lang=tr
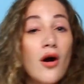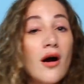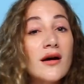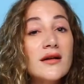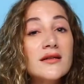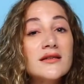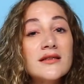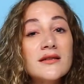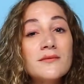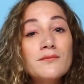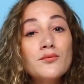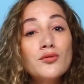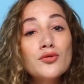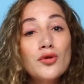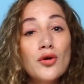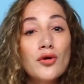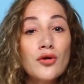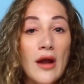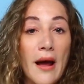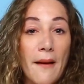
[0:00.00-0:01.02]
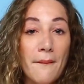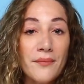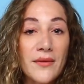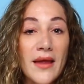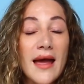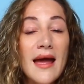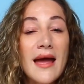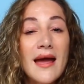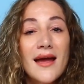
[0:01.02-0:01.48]
Artık bu
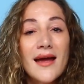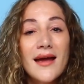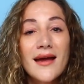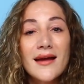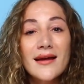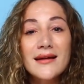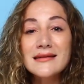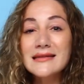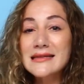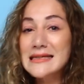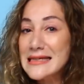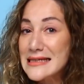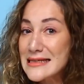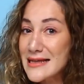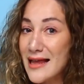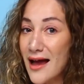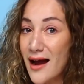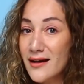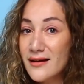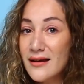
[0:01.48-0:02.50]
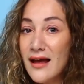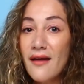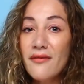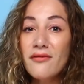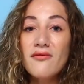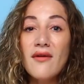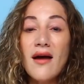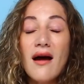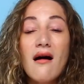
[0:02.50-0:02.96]
dönemde e,
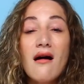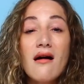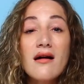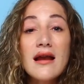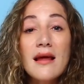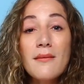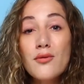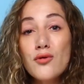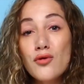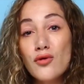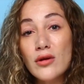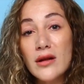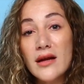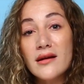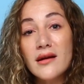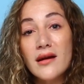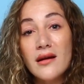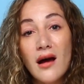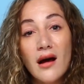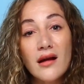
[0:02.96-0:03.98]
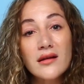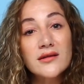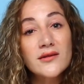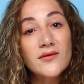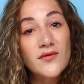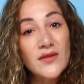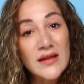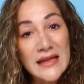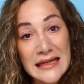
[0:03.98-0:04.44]
sizlerden ve aile büyüklerinden
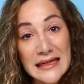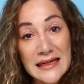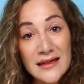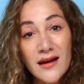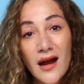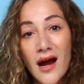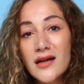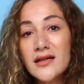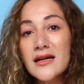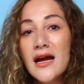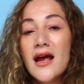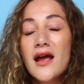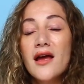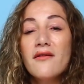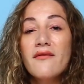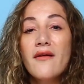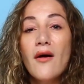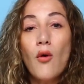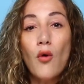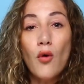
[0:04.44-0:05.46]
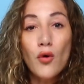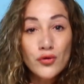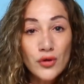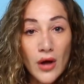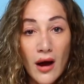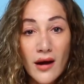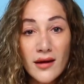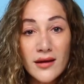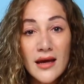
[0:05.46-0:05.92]
aldığı fikirler ve
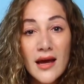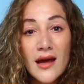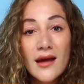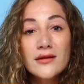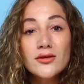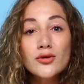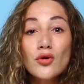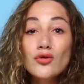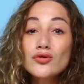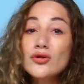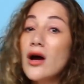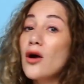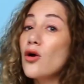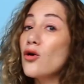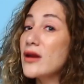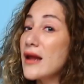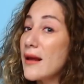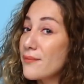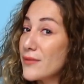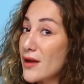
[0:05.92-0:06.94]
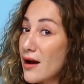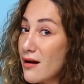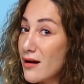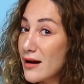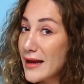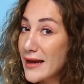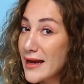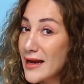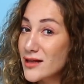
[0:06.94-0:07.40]
onay çok daha önemli
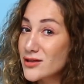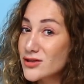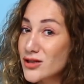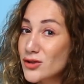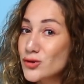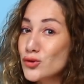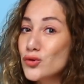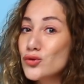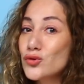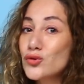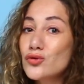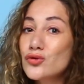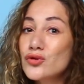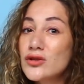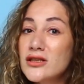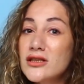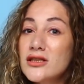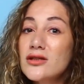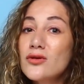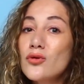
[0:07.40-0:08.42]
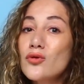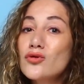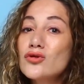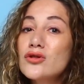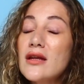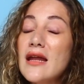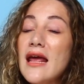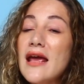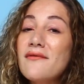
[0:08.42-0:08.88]
hale gelecek çocuğunuz için. O
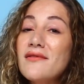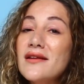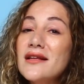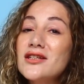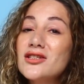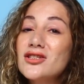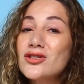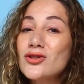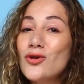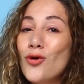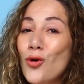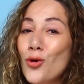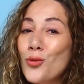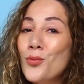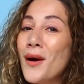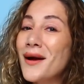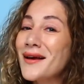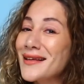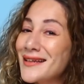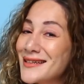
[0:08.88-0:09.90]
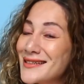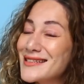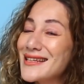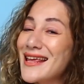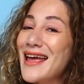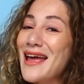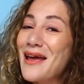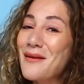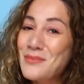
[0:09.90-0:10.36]
yüzden evin içinde olmak
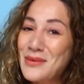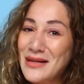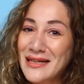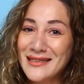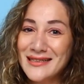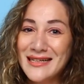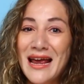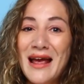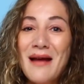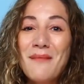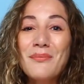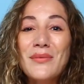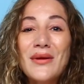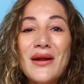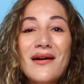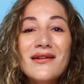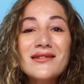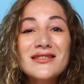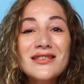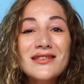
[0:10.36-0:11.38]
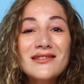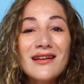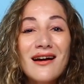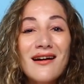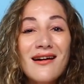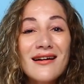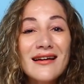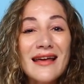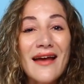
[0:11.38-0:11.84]
isteyebilir. Birazcık
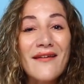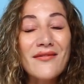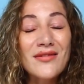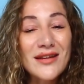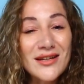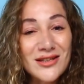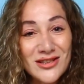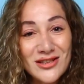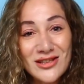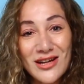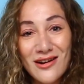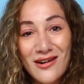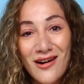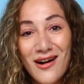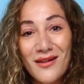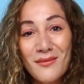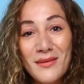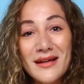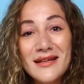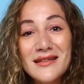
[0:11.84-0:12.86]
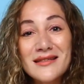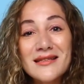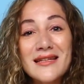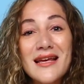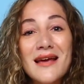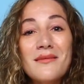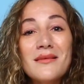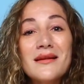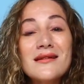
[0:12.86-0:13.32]
daha kendi içinde kalmak
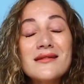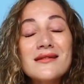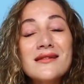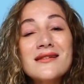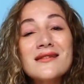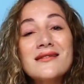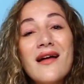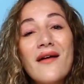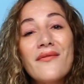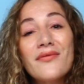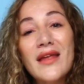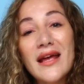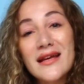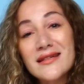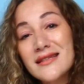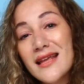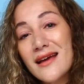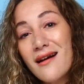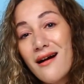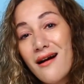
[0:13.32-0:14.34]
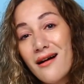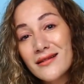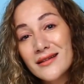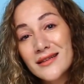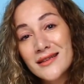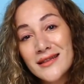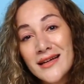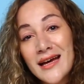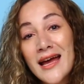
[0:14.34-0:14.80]
isteyebilir. Sizden destek
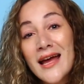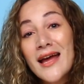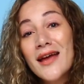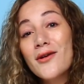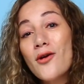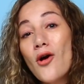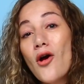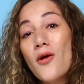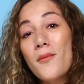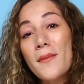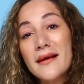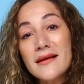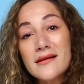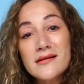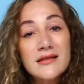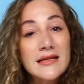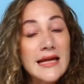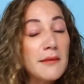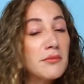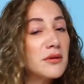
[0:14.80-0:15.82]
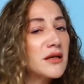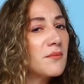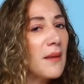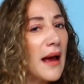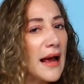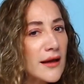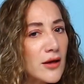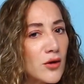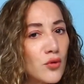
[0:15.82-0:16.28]
aldığını görmek isteyebilir.
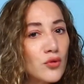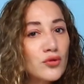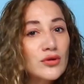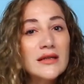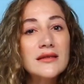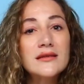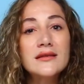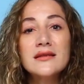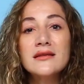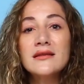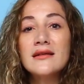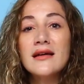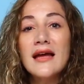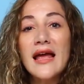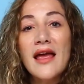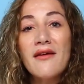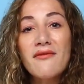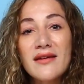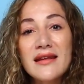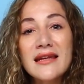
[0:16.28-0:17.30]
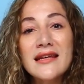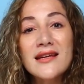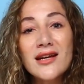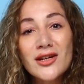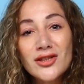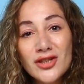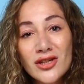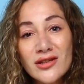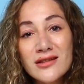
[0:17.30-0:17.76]
Belki odasını, evini,
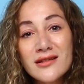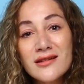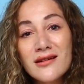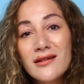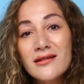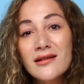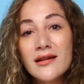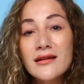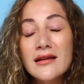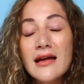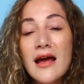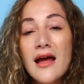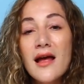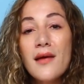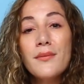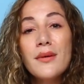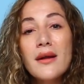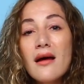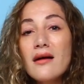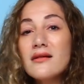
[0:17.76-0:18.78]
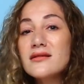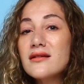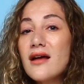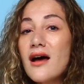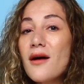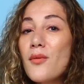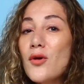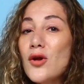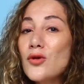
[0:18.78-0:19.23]
yaşadığı alanı biraz
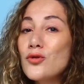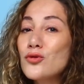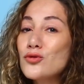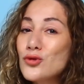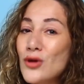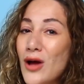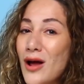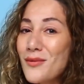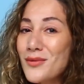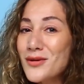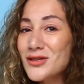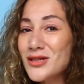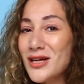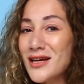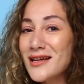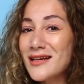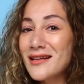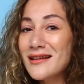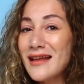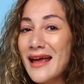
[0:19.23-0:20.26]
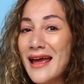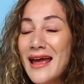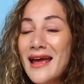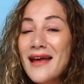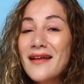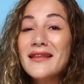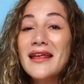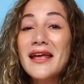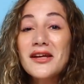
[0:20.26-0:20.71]
daha böyle güzel bir şekilde
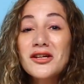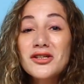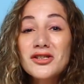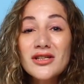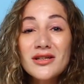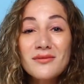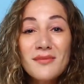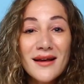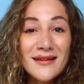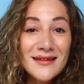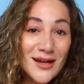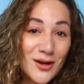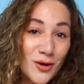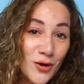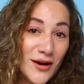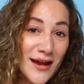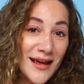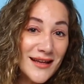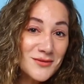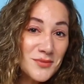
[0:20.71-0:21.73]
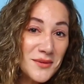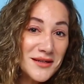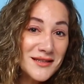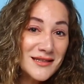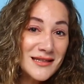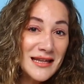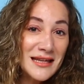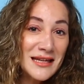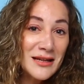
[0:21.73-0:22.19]
değiştirmek, dekore etmek
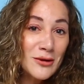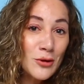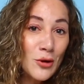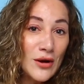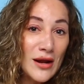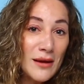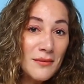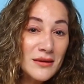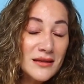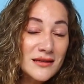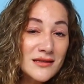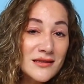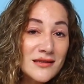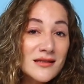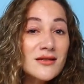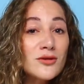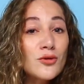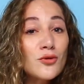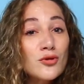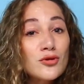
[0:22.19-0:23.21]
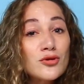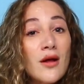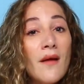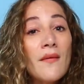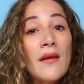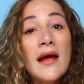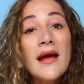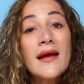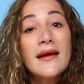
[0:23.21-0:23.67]
istediğini görebilirsiniz. O
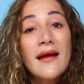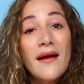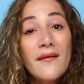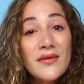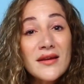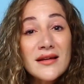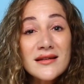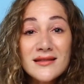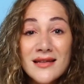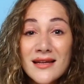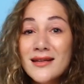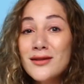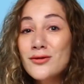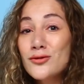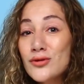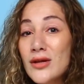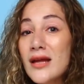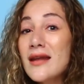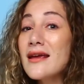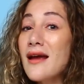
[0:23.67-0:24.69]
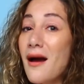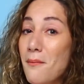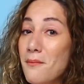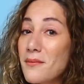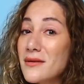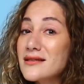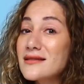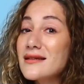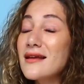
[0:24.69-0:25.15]
yüzden kendi istediği düzeni
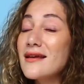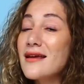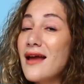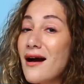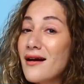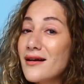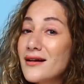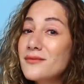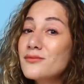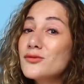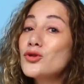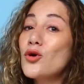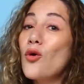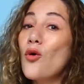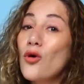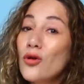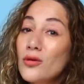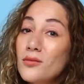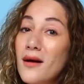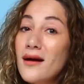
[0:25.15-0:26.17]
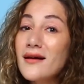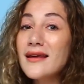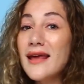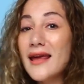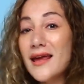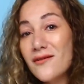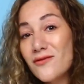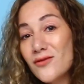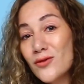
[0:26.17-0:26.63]
yapmasına yardımcı olmak
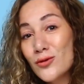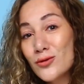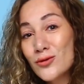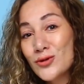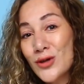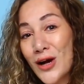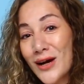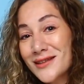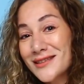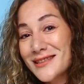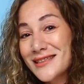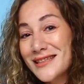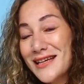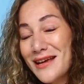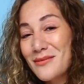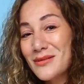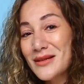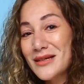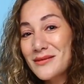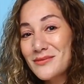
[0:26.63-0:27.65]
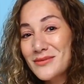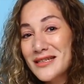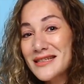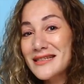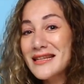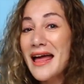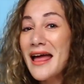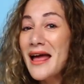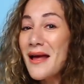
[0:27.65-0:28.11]
keyifli olacaktır diyebilirim
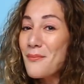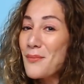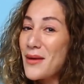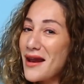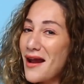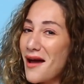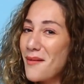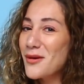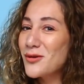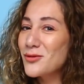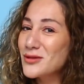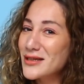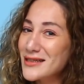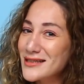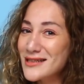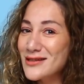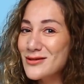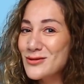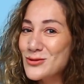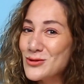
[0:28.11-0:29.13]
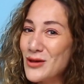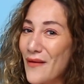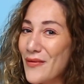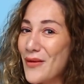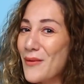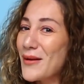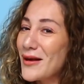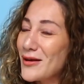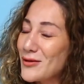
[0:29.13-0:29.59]
size. Beraber odasını
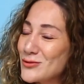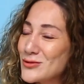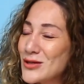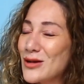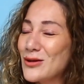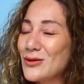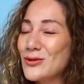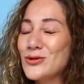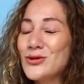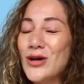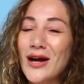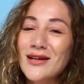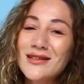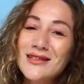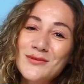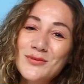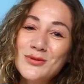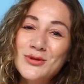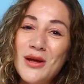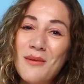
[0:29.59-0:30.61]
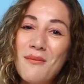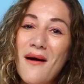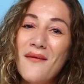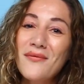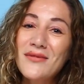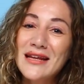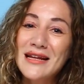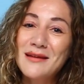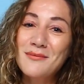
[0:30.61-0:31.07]
düzenlemek güzel olacaktır bu
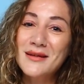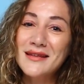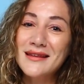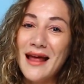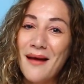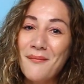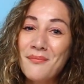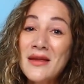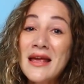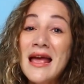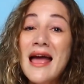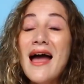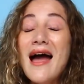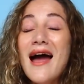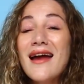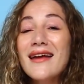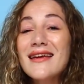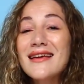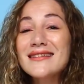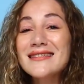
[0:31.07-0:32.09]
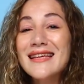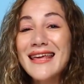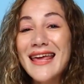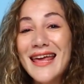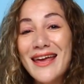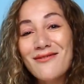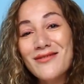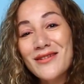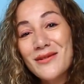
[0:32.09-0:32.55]
zaman diliminde. Herkese
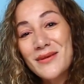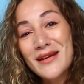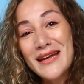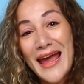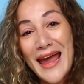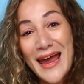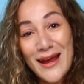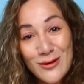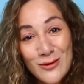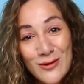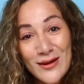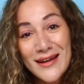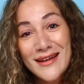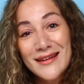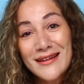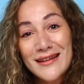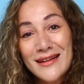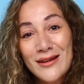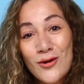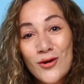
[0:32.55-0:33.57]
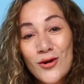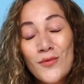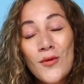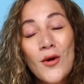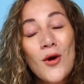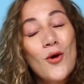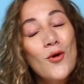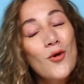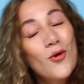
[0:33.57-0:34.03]
keyifli bir Eylül ayı diliyorum.
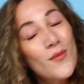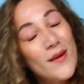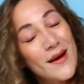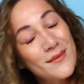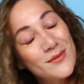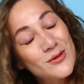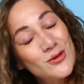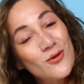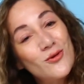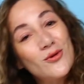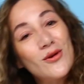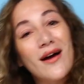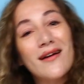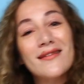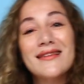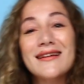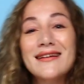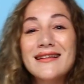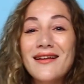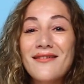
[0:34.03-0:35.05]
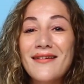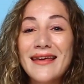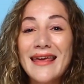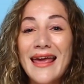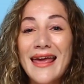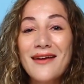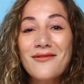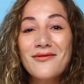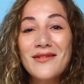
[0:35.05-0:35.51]
Umarım çok rahatlıkla ve
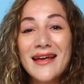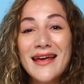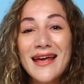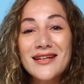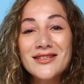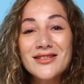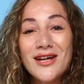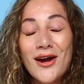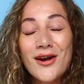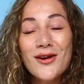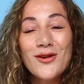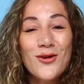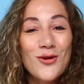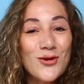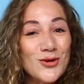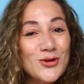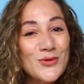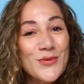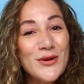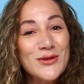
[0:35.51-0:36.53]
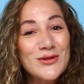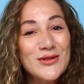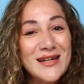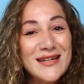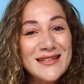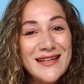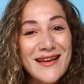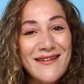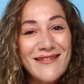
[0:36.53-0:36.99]
keyifle geçer. Görüşmek
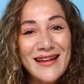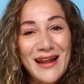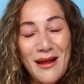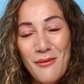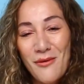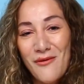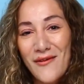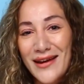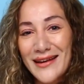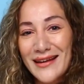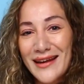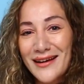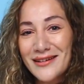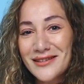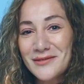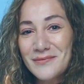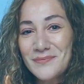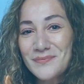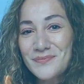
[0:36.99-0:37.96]
üzere sevgili ebeveynler.